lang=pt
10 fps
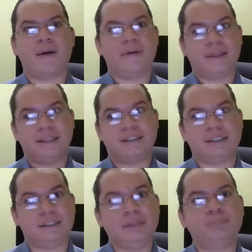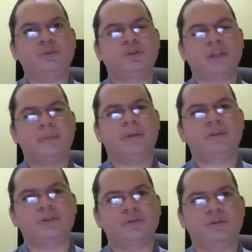desse
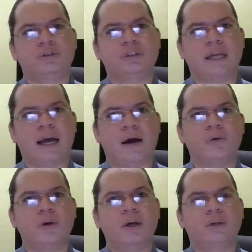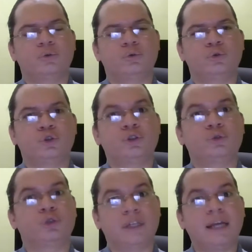impulsionamento industrial dos,
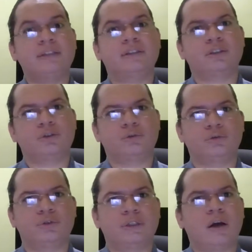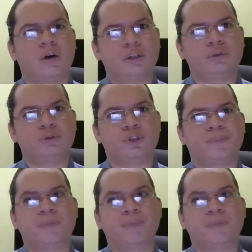dos grandes estúdios na Hollywood,